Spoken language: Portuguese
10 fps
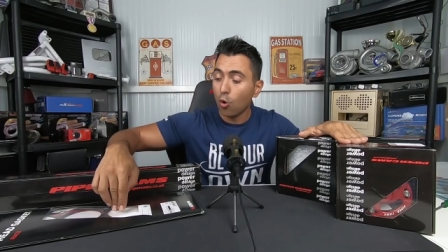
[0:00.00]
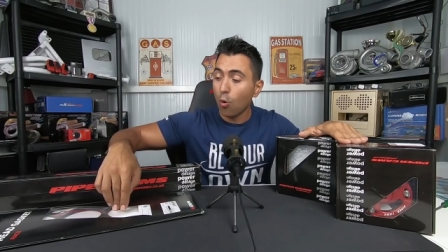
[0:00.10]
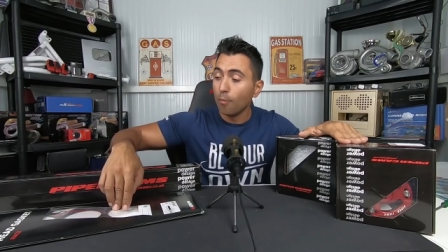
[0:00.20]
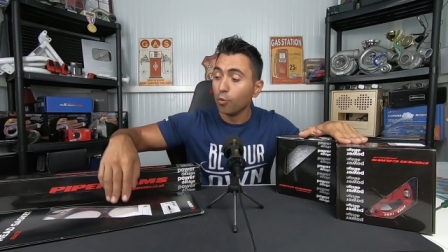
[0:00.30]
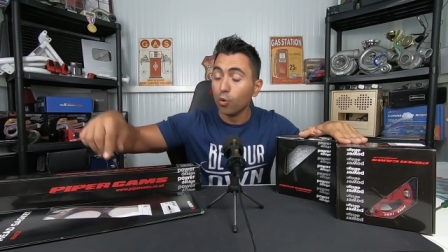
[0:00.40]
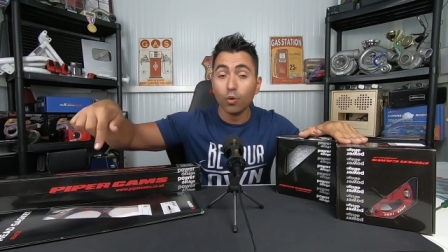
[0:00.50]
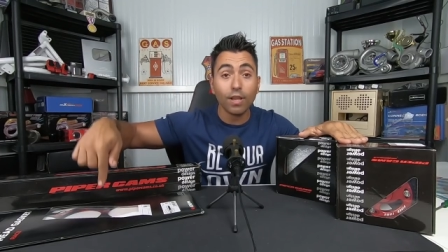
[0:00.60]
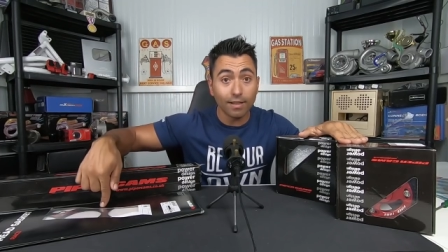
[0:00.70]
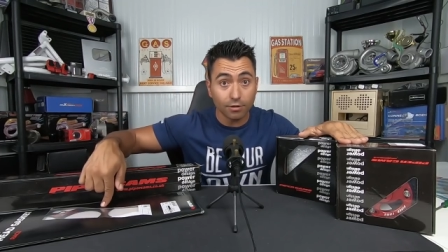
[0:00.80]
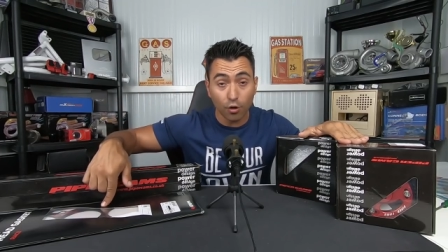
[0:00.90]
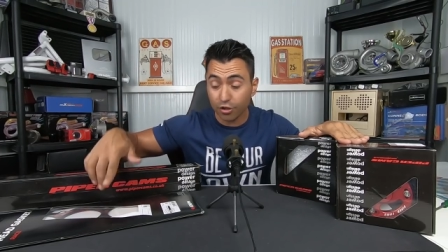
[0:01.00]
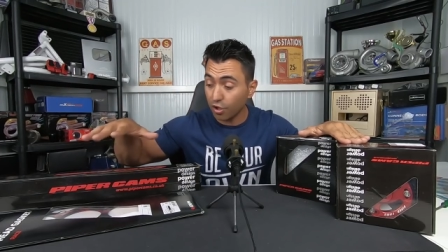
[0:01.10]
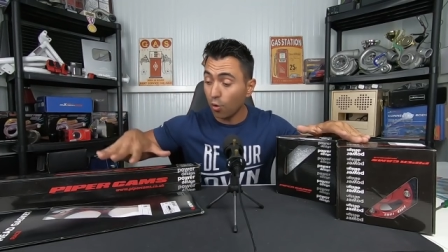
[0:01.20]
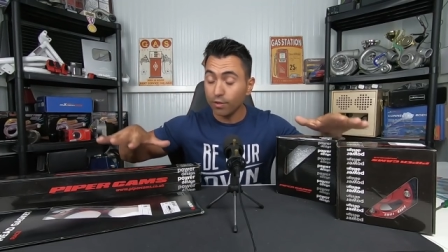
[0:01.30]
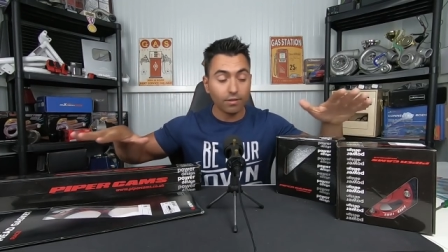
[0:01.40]
como da
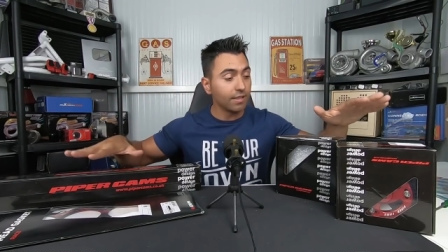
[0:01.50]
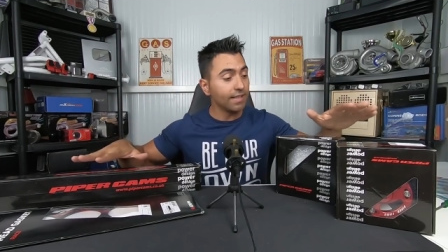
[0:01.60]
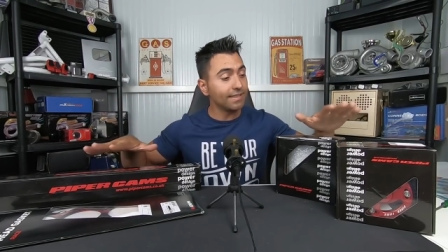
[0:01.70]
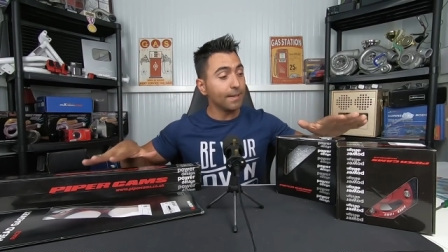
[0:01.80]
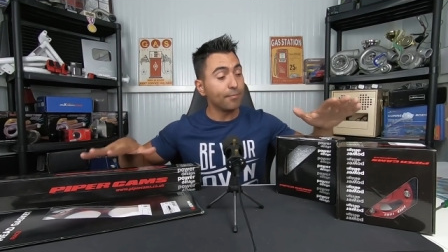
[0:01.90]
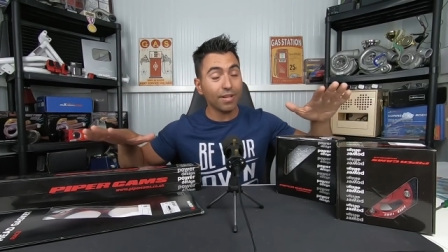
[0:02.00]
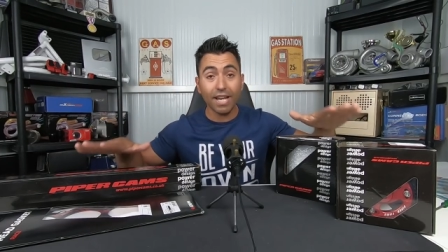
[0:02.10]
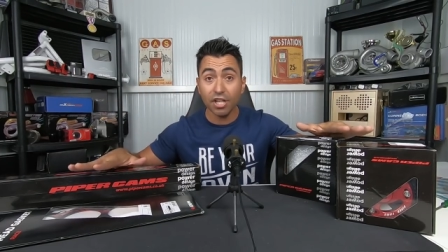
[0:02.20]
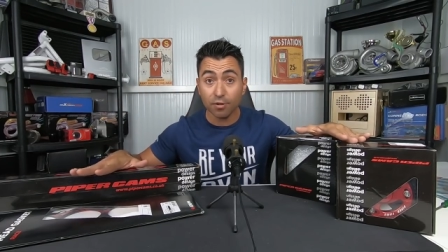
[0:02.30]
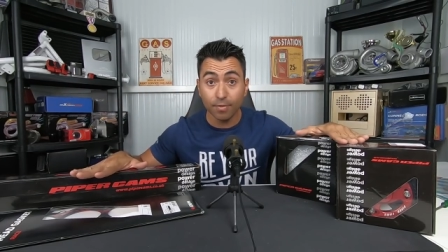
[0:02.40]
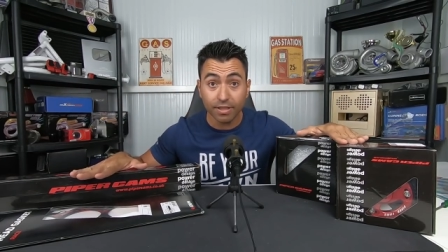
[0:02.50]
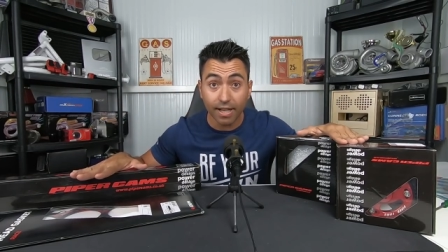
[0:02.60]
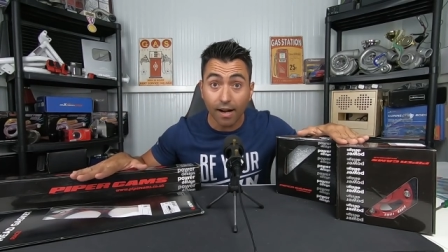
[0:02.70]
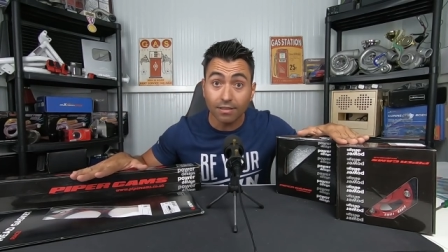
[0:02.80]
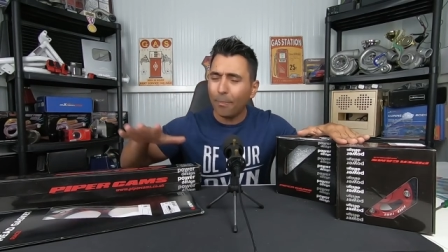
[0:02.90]
loja onde ele tem sempre este
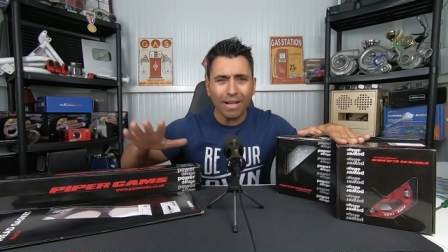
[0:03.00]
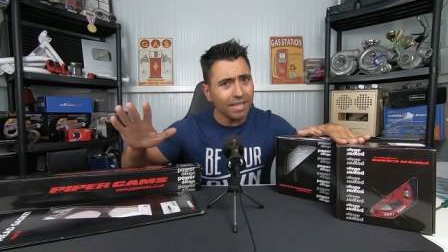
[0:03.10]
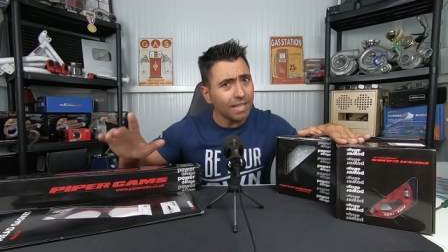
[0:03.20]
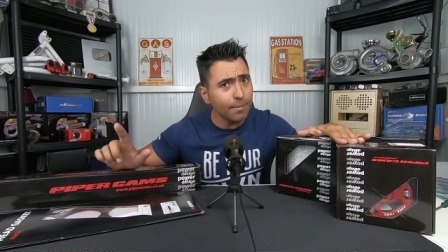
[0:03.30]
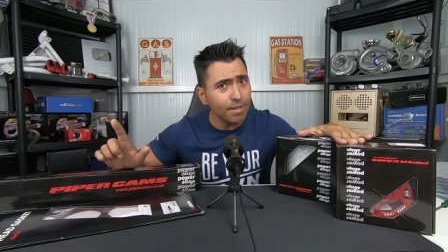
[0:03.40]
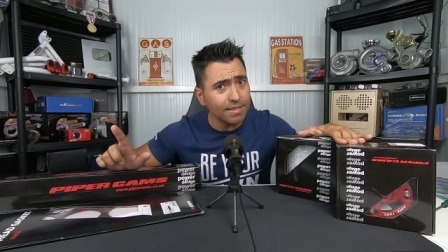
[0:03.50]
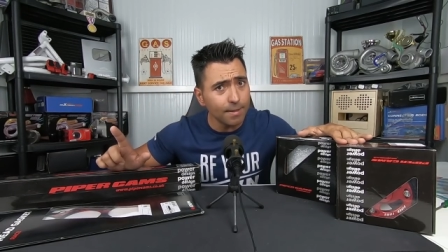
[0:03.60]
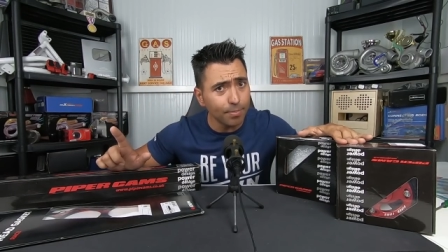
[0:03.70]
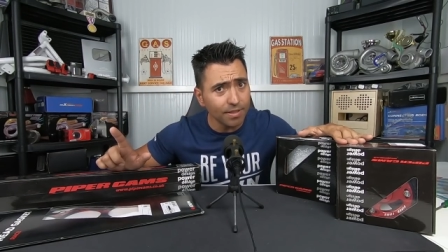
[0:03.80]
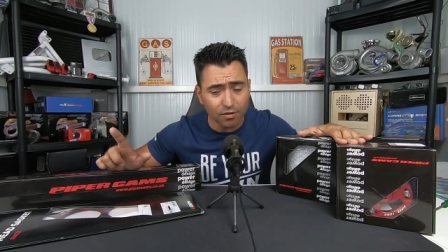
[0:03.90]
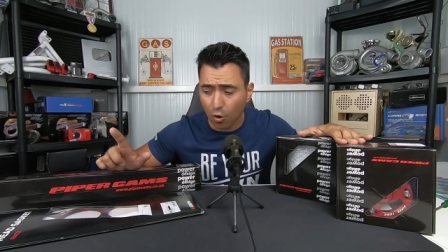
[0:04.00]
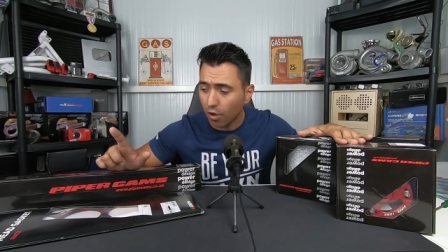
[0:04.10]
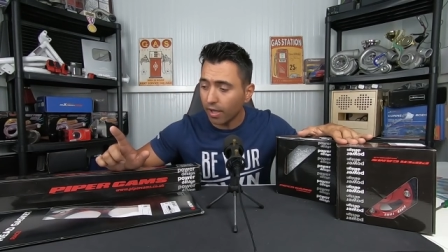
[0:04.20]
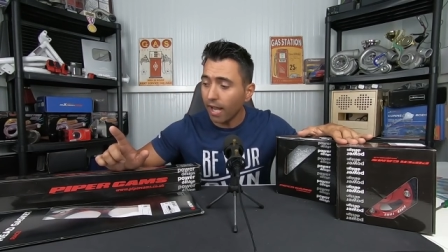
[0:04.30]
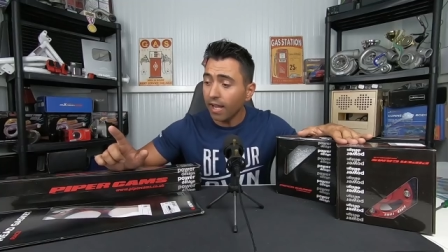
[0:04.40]
material, praticamente sempre em stock.